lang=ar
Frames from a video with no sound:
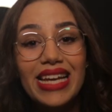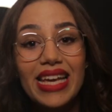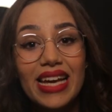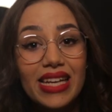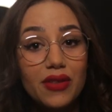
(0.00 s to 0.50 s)
اللي
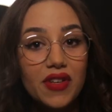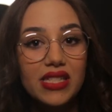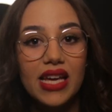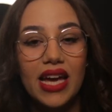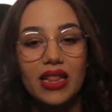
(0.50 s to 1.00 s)
كياكد فيه
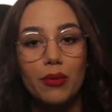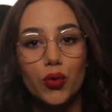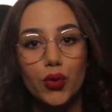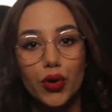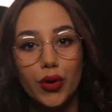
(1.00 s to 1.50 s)
صحه
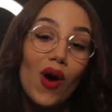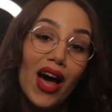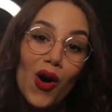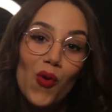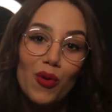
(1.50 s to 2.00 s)
الموضوع
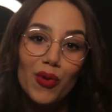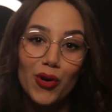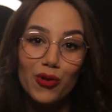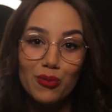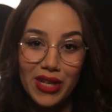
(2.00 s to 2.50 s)
واخا هو
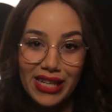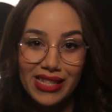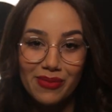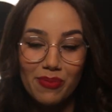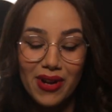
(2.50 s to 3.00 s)
معروف ملي
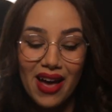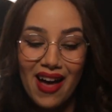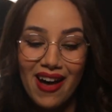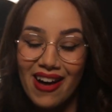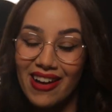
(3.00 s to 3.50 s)

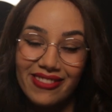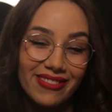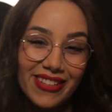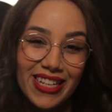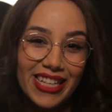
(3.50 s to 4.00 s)
كيزبلها
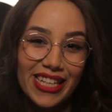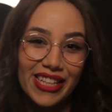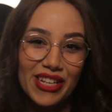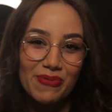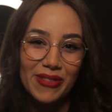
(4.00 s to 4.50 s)

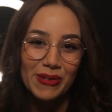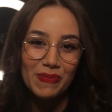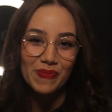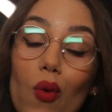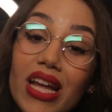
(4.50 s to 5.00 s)
كيضرب الطم
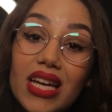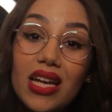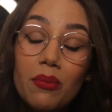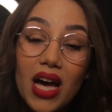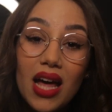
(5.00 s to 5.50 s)

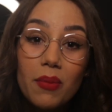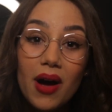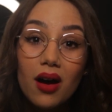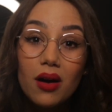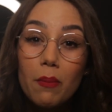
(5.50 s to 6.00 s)
ولكن
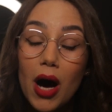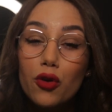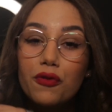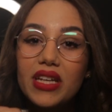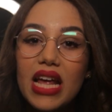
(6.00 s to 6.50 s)
المغاربه
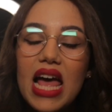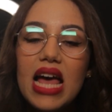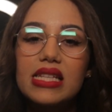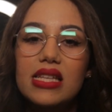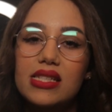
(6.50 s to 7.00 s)
معروفين
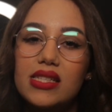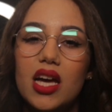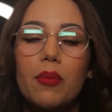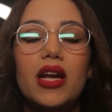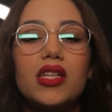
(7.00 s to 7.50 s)
احسن
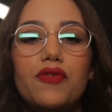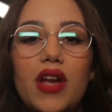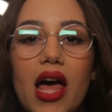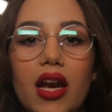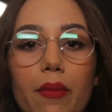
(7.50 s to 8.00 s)
استخبارات في
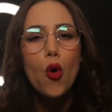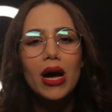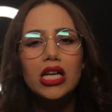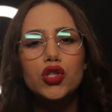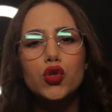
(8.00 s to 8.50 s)
العالم
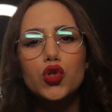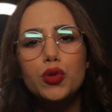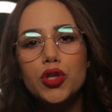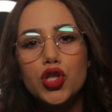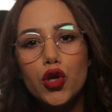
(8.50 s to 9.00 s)
وما
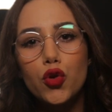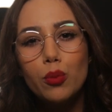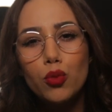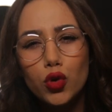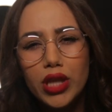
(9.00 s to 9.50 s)
قصروش من
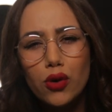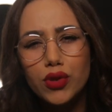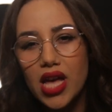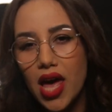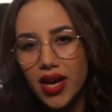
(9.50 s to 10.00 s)
جهدهم وداروا
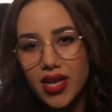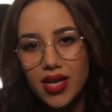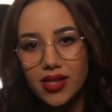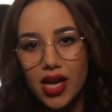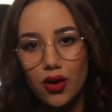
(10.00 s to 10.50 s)

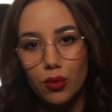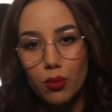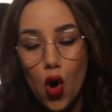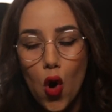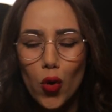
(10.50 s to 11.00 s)
التحريات ديالهم
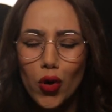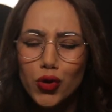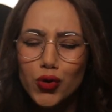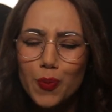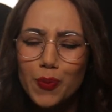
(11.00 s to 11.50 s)

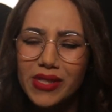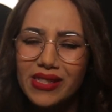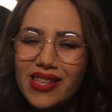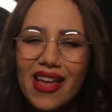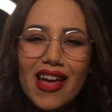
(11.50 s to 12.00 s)
وخرجوا
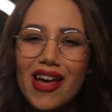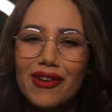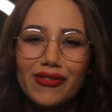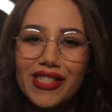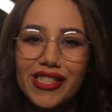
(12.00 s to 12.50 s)

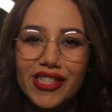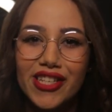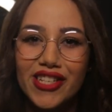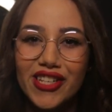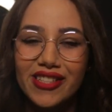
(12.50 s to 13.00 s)
بزاف
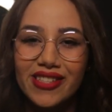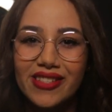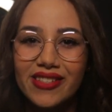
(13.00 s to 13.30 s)
استنتاجات